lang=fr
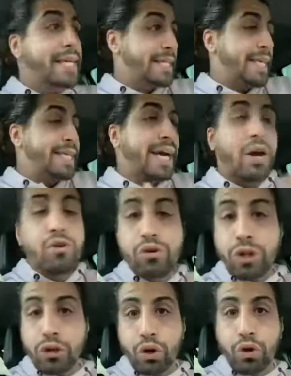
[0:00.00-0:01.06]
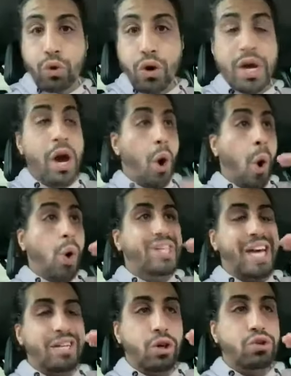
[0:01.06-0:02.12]
c'est des réunions d'entre couilles,
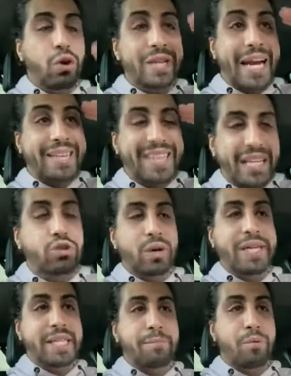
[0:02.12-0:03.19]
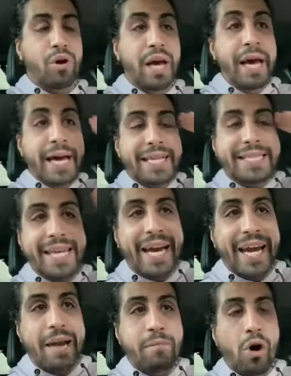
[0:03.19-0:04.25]
aucun d'entre eux n'a la tête sur les épaules, et c'est
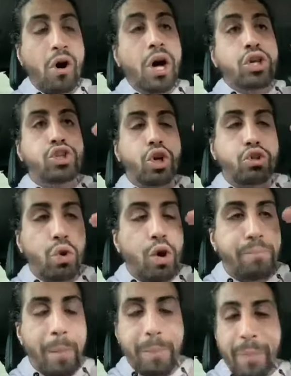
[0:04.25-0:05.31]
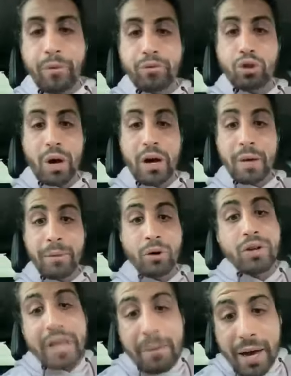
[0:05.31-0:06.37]
réellement ce dont le peuple a besoin. Mais on
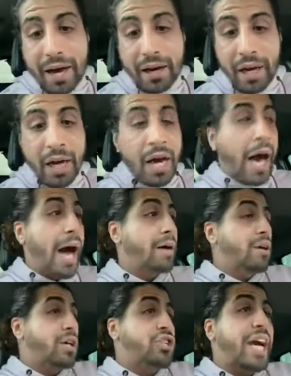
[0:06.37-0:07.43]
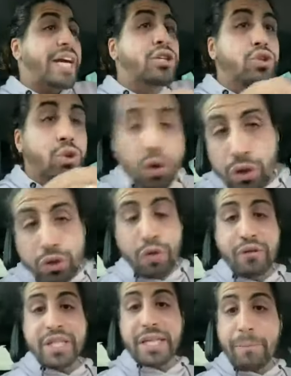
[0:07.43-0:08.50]
en a marre. À chaque jour
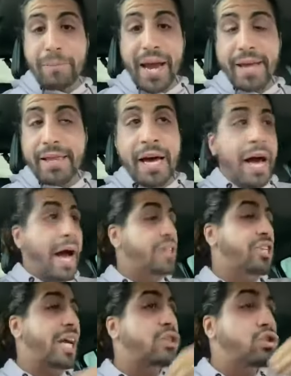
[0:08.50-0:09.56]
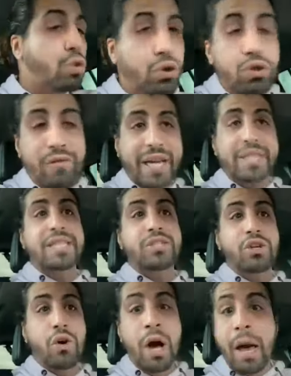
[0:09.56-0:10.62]
suffit sa peine, à chaque jour une nouvelle
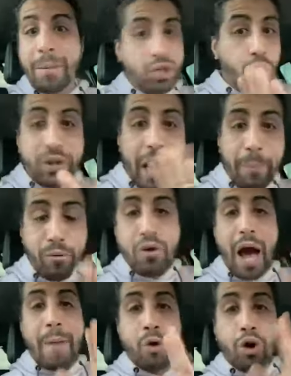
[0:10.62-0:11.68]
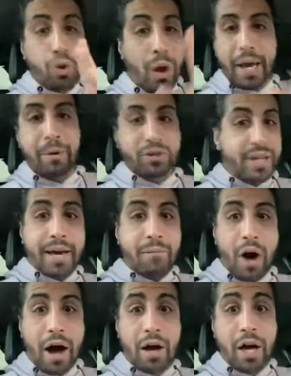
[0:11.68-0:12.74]
édition, mais je regarde plus amour, gloire et beauté,
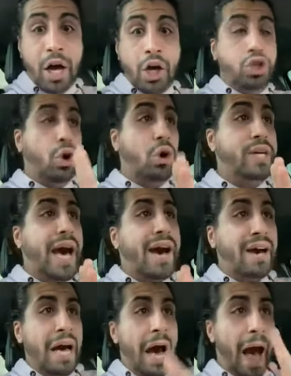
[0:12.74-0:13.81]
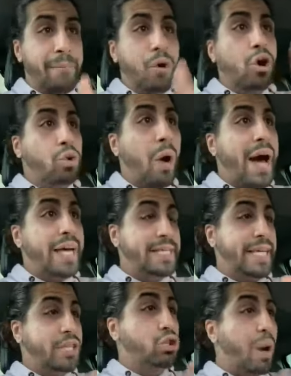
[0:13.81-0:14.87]
moi. Hein. Je regarde amour, gloire et
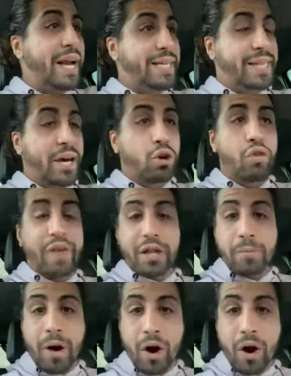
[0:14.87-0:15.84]
sexualité au gouvernement.